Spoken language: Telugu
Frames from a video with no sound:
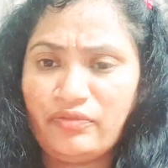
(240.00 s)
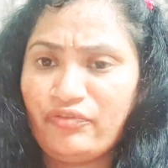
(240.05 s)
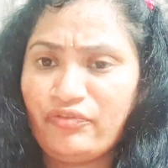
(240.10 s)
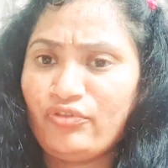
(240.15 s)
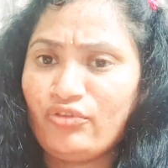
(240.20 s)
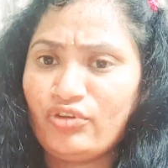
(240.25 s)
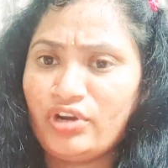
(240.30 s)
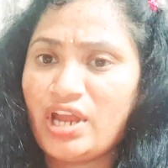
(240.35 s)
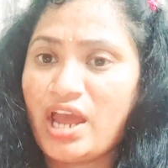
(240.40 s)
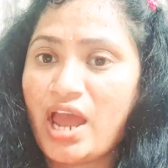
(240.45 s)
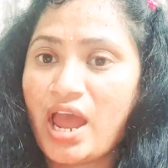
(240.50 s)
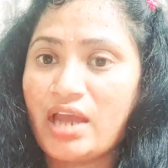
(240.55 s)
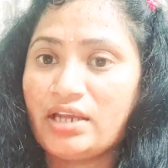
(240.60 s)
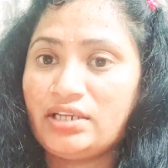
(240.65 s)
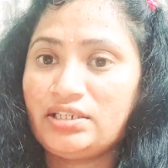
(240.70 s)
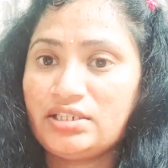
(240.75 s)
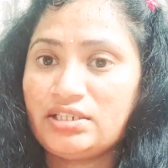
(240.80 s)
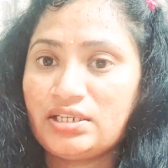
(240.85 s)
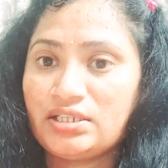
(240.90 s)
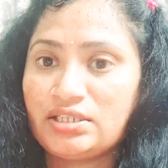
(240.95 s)
ఫోన్ హ్యాక్
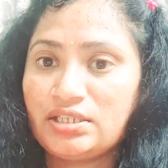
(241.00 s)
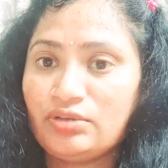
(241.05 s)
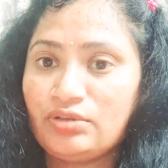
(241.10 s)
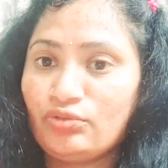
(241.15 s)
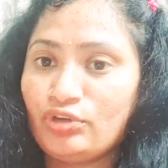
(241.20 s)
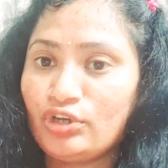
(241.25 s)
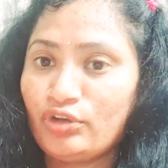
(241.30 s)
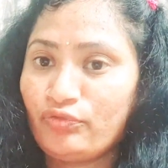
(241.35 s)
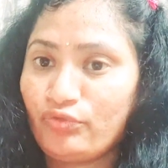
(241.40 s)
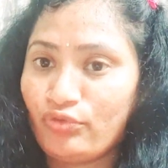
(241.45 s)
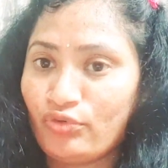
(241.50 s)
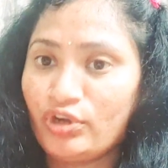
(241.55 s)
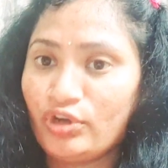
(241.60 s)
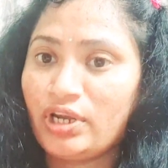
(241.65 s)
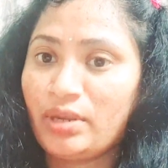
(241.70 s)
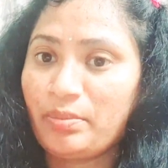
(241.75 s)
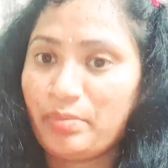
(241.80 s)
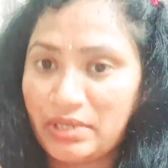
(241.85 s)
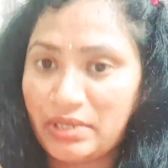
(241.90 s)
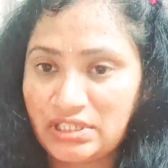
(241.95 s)
చేసి ఉన్న ఫోన్
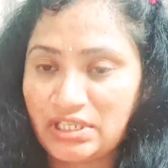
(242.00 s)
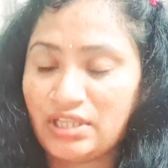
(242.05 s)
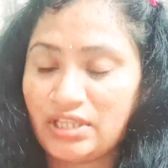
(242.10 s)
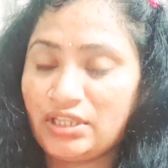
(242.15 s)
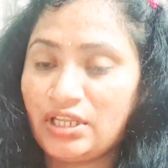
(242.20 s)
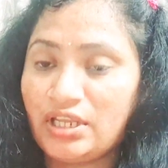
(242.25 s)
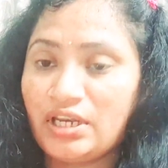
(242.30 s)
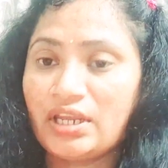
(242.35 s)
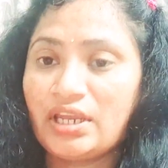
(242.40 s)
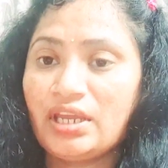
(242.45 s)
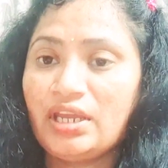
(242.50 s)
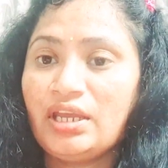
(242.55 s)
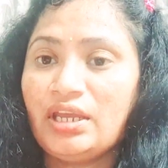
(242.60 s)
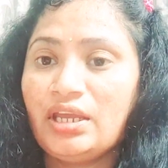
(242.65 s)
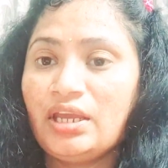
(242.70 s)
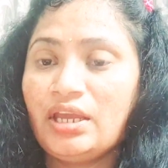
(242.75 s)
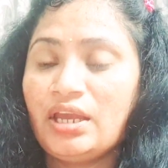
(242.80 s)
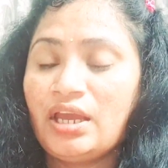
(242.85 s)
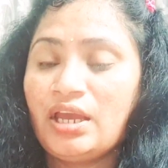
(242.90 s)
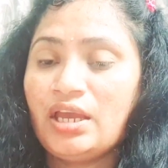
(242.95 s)
నెంబర్స్ అందరికీ
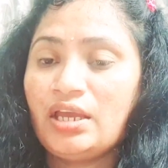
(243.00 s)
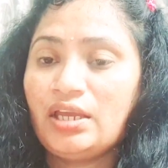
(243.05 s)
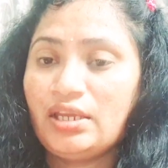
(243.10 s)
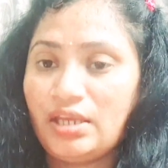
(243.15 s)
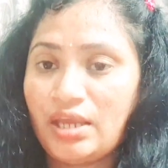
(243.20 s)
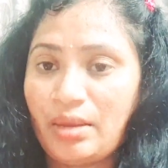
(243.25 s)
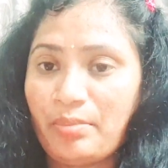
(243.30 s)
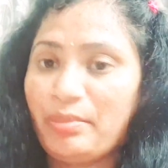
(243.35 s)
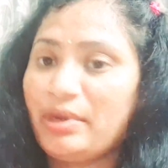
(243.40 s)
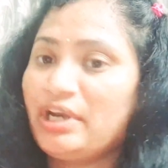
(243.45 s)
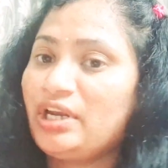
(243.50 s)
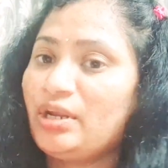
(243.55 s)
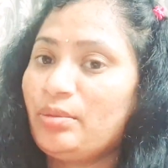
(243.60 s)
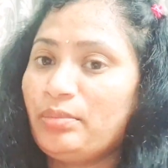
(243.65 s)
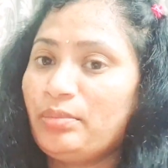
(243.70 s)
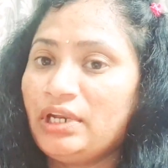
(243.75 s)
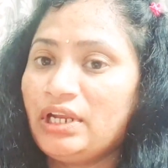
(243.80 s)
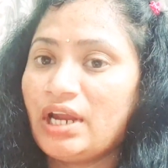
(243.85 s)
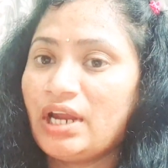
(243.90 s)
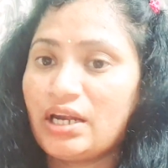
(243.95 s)
ఈ అమ్మాయి
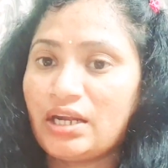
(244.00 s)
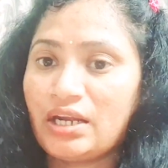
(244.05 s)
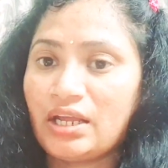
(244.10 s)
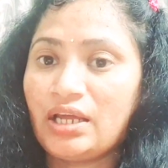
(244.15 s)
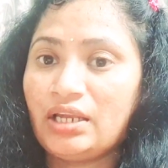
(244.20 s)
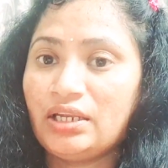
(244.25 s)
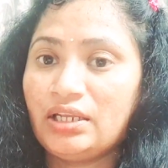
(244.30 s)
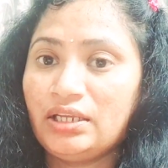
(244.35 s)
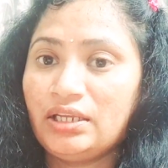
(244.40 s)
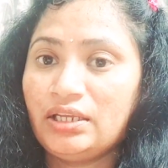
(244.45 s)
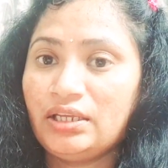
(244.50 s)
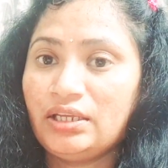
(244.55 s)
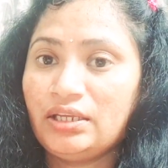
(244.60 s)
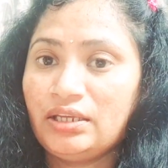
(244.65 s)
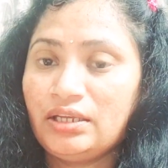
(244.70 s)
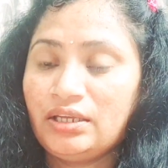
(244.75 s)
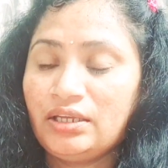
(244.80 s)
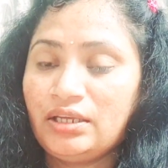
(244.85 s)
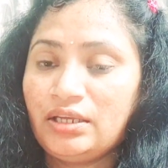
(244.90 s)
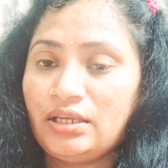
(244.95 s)
డబ్బులు కట్టాలి
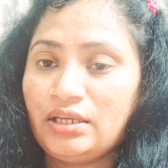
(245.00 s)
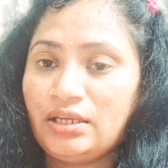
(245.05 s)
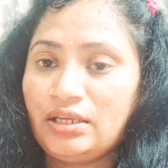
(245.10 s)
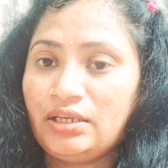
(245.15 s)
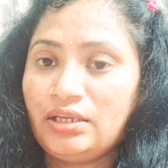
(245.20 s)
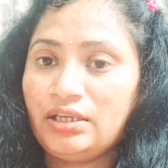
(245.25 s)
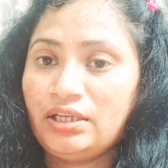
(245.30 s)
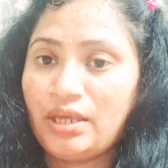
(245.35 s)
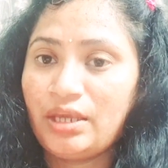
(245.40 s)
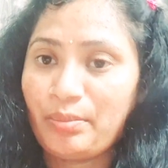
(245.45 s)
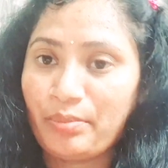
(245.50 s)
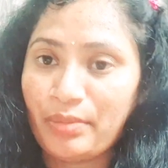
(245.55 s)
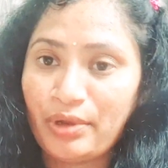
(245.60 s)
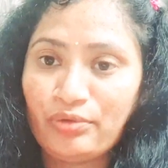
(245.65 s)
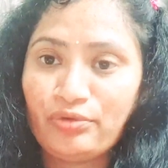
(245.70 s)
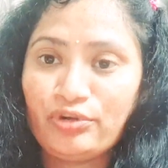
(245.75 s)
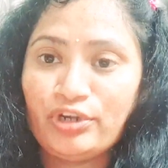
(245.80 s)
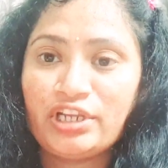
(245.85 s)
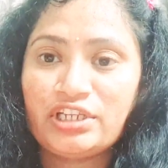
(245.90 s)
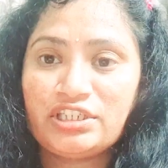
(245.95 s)
ఈ అమ్మాయి
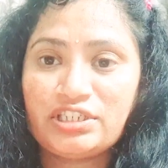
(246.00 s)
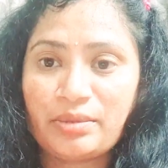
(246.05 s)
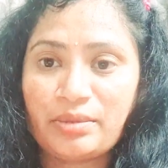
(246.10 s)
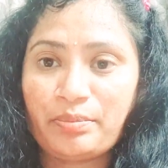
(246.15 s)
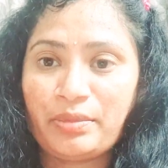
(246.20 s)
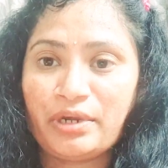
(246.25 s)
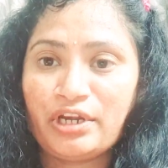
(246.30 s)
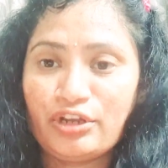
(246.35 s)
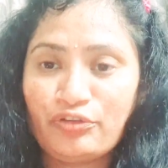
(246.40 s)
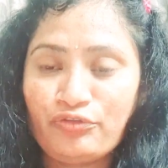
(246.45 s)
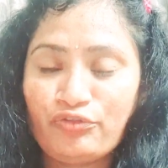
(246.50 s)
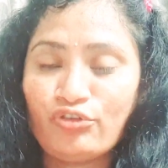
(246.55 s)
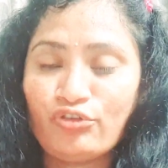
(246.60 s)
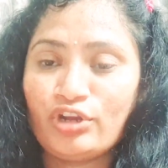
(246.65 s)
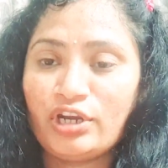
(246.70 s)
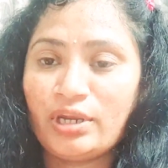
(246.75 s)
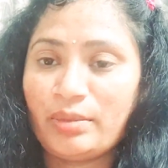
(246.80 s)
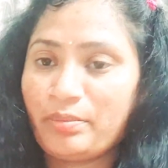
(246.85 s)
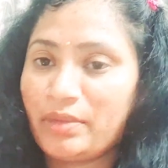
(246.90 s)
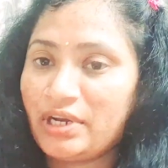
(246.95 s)
ఉంటే చెప్పండి
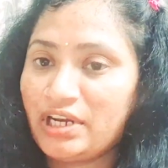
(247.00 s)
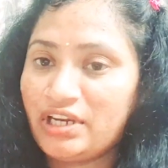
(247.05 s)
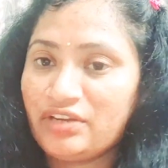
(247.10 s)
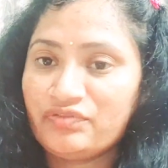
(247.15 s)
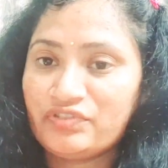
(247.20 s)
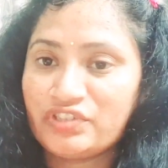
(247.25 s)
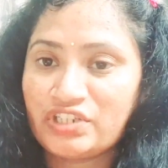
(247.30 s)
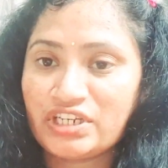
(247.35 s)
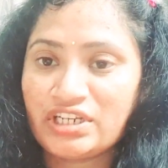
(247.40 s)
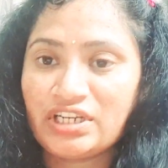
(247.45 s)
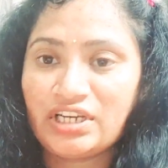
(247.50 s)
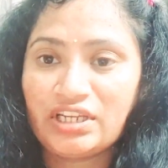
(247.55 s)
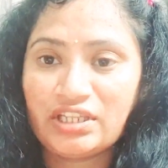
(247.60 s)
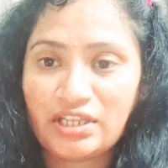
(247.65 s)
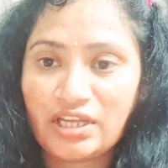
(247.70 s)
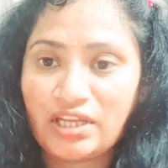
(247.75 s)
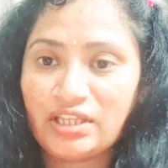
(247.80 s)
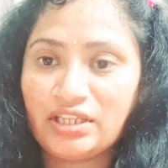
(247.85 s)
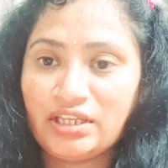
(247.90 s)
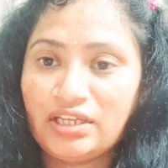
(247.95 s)
ఫోన్ నెంబర్ లిఫ్ట్ చేయట్లేదు
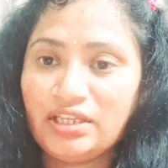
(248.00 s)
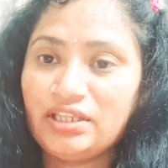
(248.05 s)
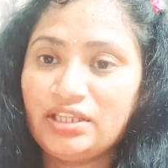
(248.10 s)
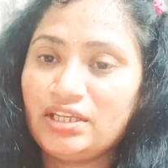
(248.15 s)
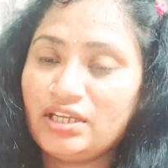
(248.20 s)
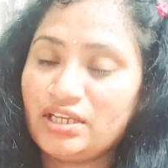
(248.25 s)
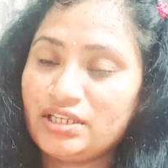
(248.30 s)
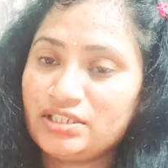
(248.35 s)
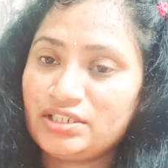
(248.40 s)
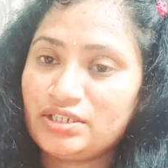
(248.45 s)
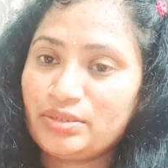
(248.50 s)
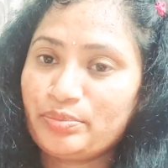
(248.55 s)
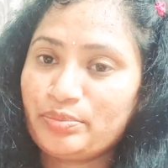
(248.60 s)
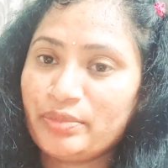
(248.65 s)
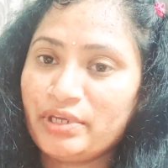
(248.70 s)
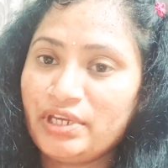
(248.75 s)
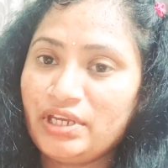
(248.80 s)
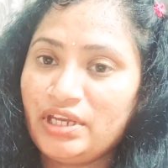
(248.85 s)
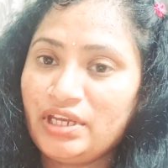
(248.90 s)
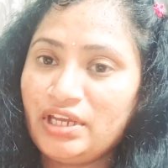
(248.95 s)
అది ఇది అని చెప్పి